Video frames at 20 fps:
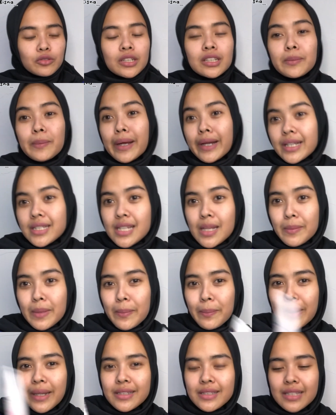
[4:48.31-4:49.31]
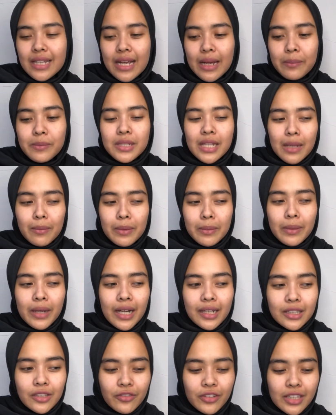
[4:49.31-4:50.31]
dipakai selama 4 jam selama
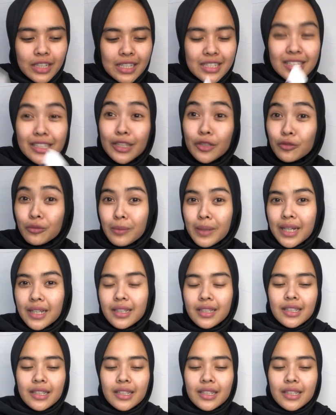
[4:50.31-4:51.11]
beraktivitas di rumah